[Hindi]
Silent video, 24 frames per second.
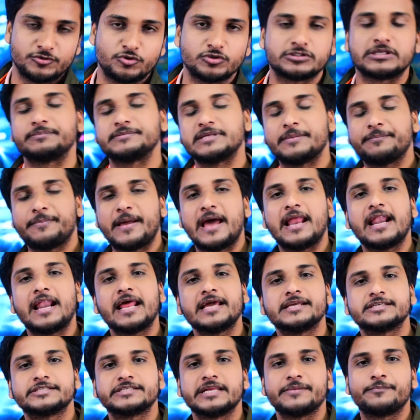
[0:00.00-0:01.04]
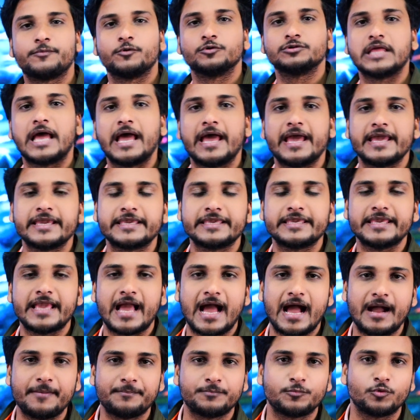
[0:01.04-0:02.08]
जो सबसे पहला स्टेप होता है कि
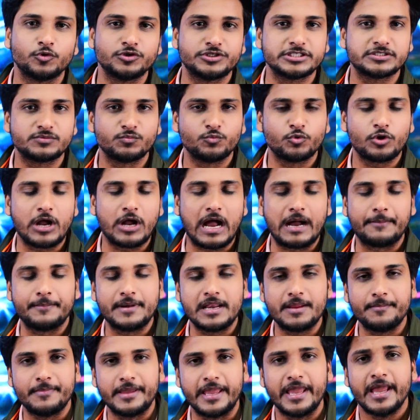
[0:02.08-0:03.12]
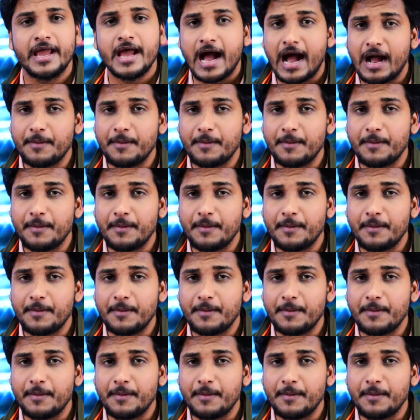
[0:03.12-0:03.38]
आपको जिस मुकाबले में